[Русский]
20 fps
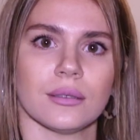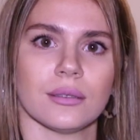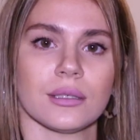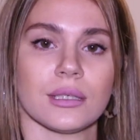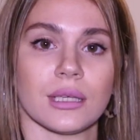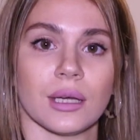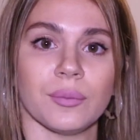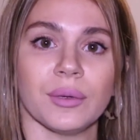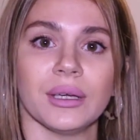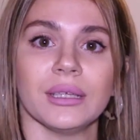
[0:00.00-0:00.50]

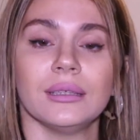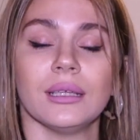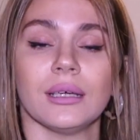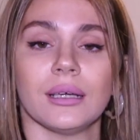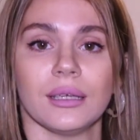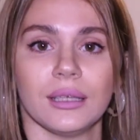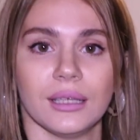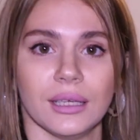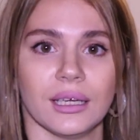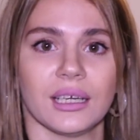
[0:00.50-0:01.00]
Самые
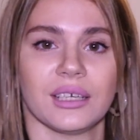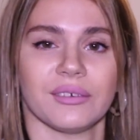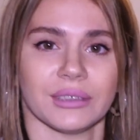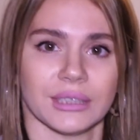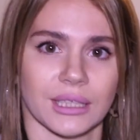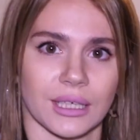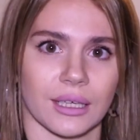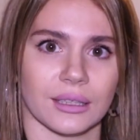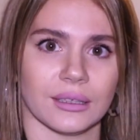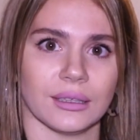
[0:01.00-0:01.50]
дорогие
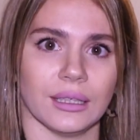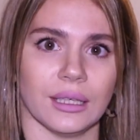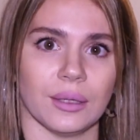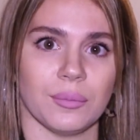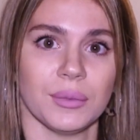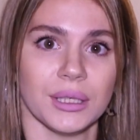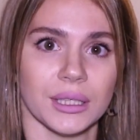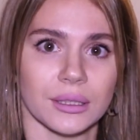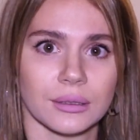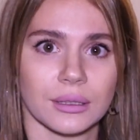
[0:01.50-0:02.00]
квадратные
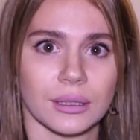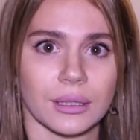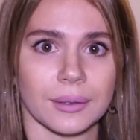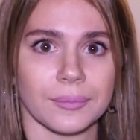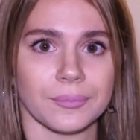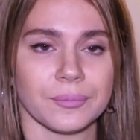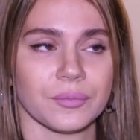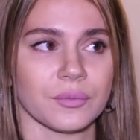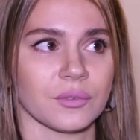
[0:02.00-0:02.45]
метры